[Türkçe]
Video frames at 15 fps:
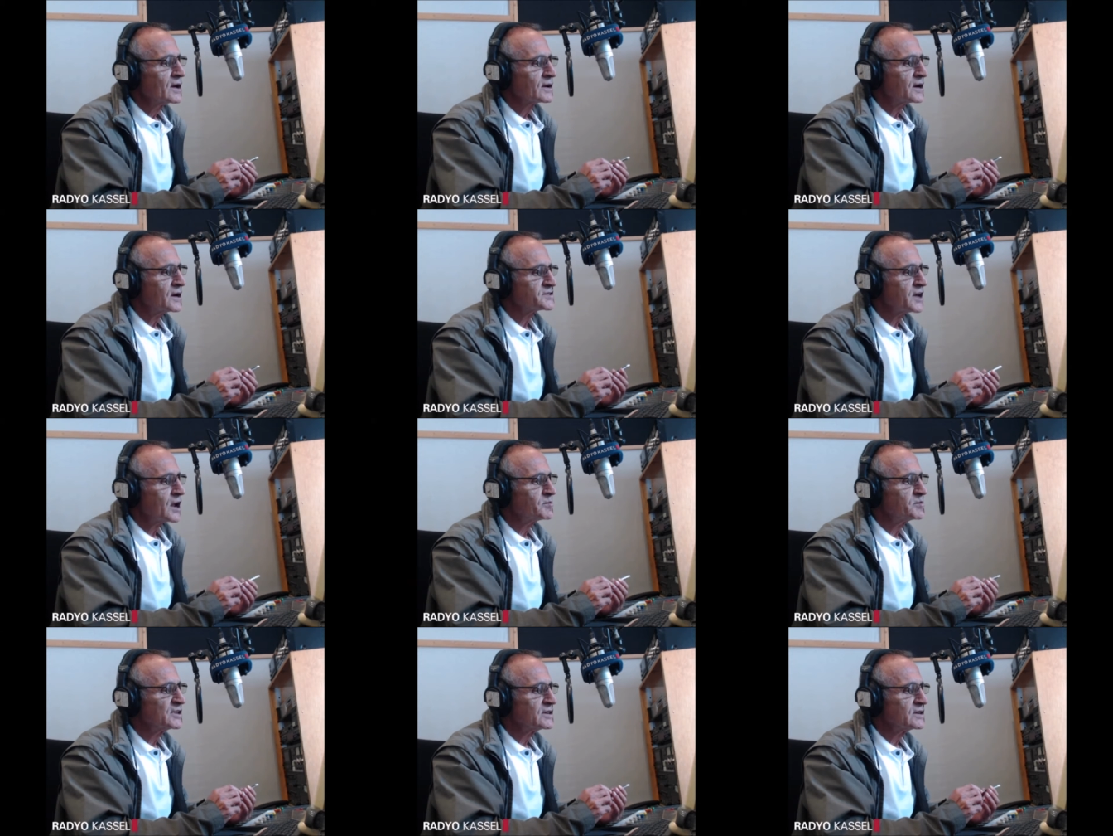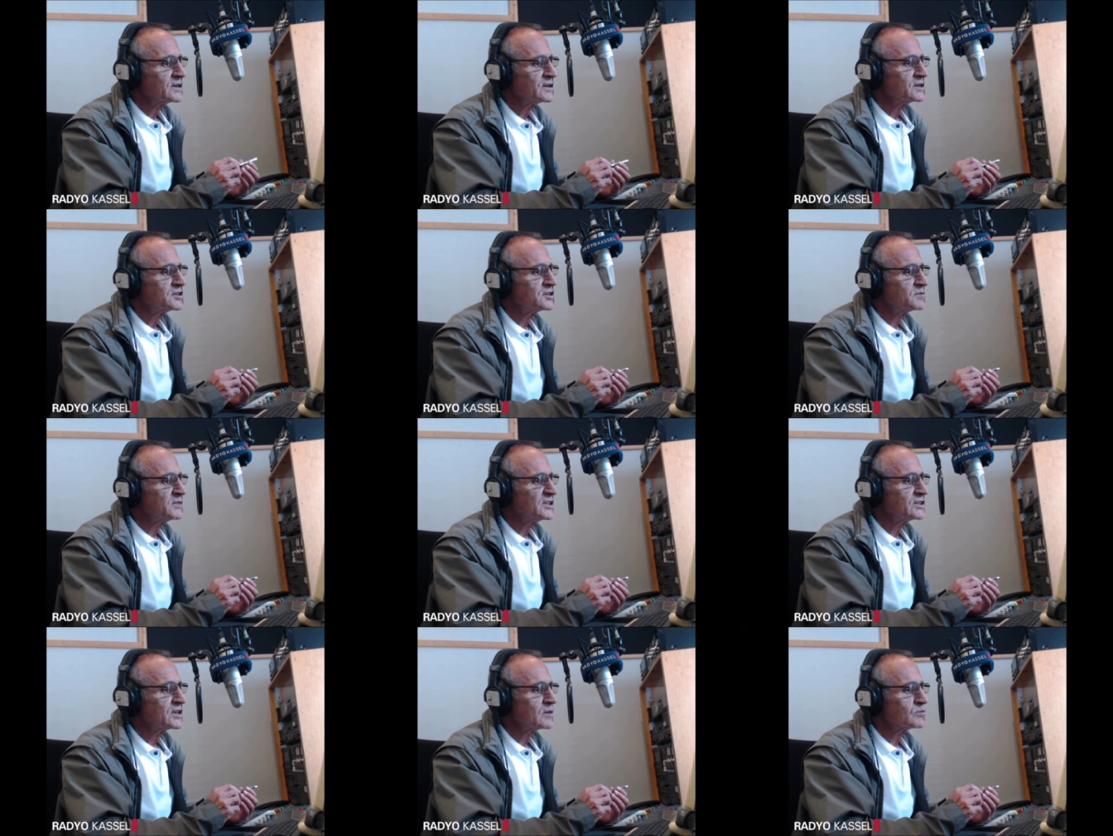Kassel Birliği
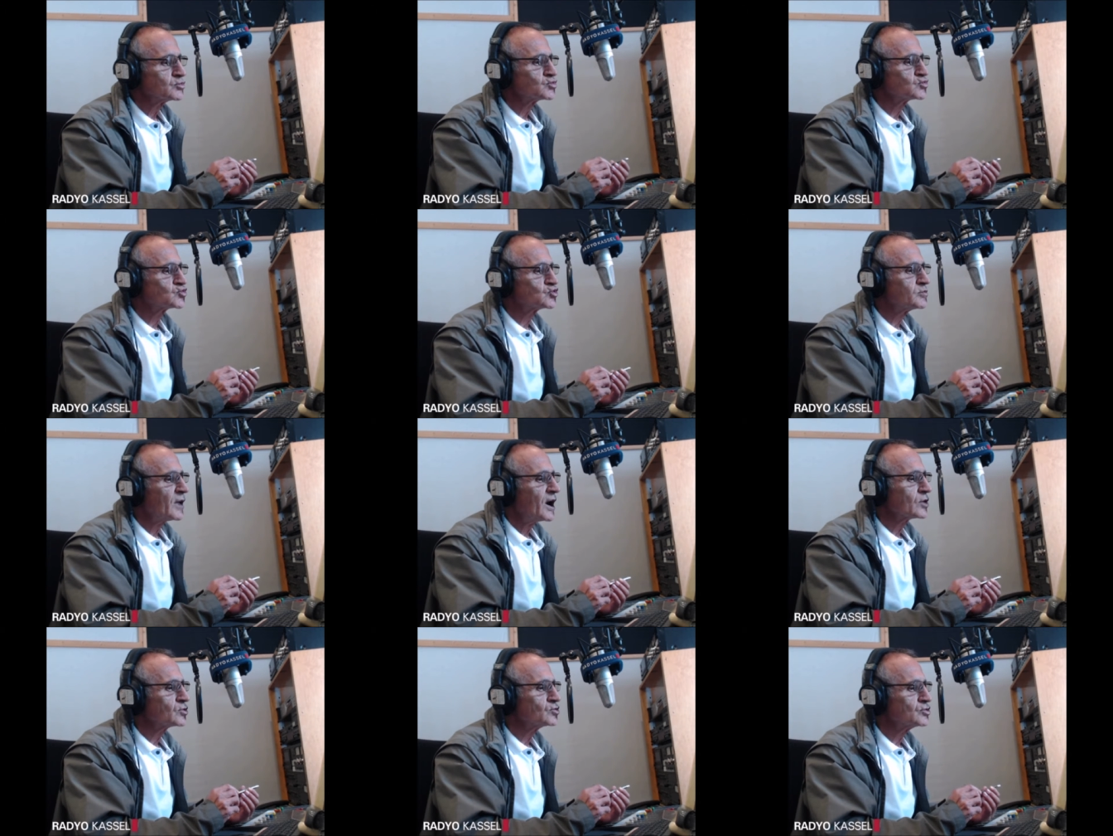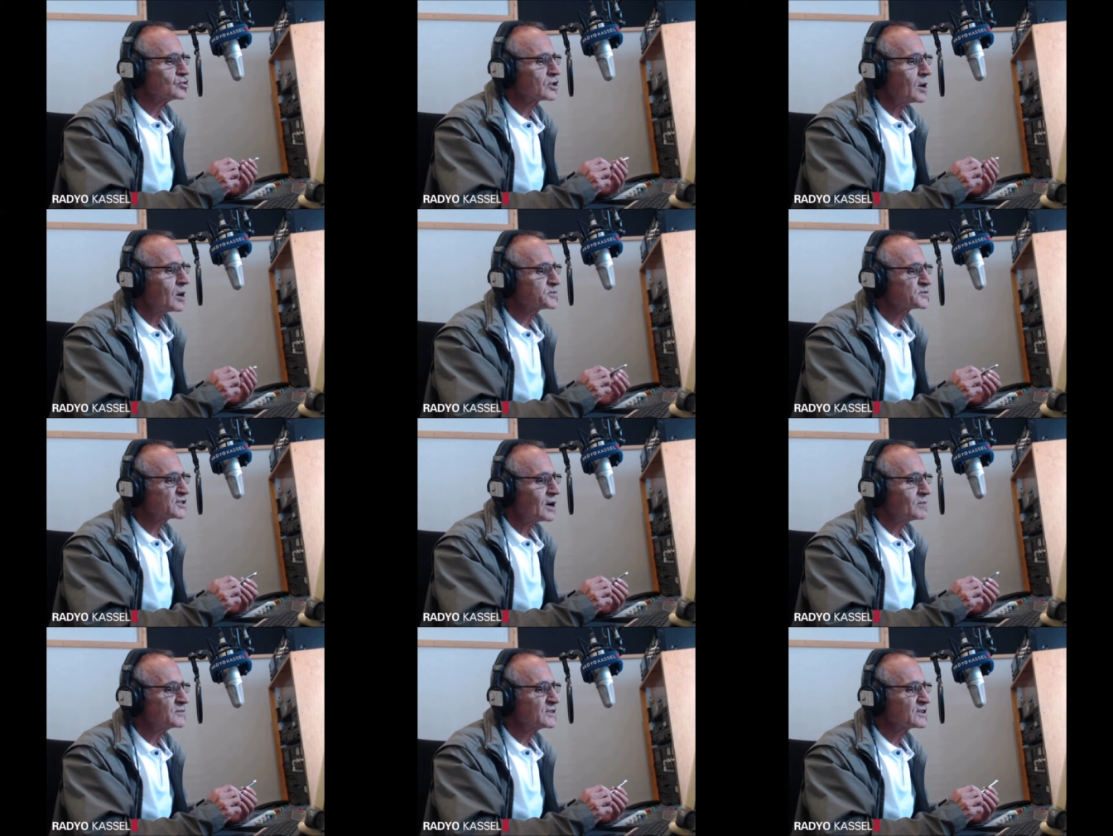20 Temmuz Cuma günü
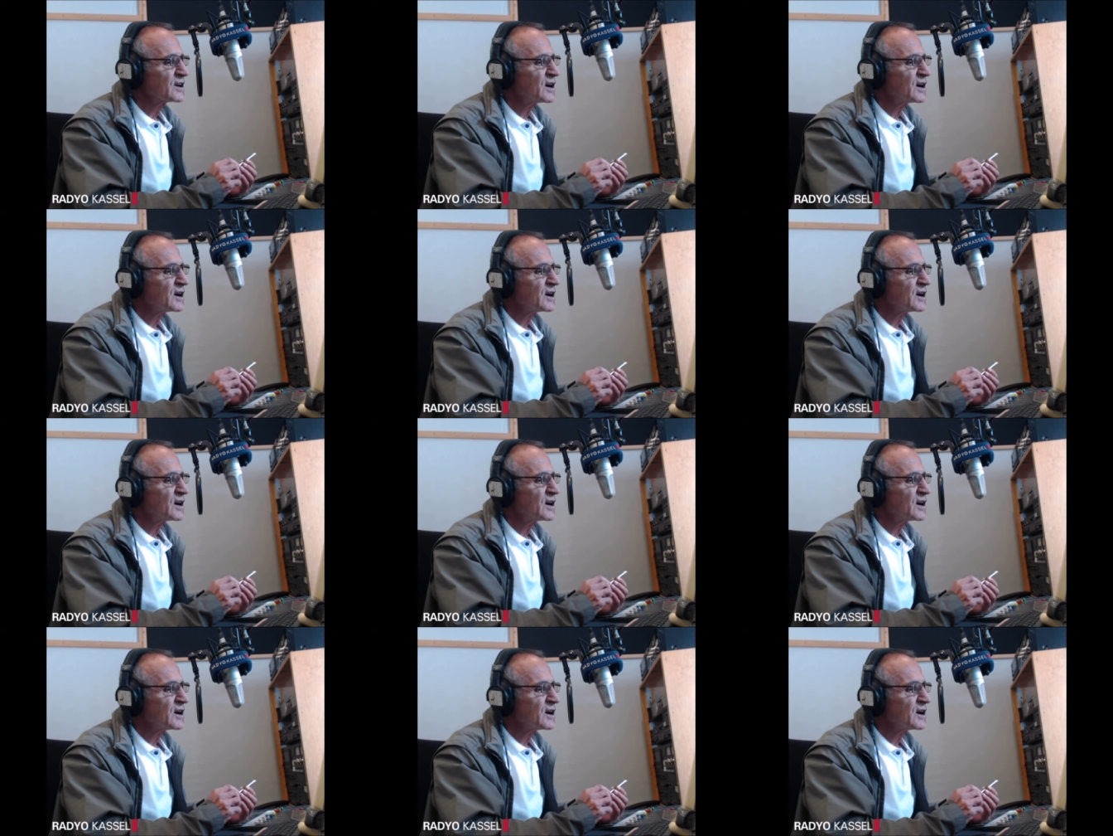kapsamlı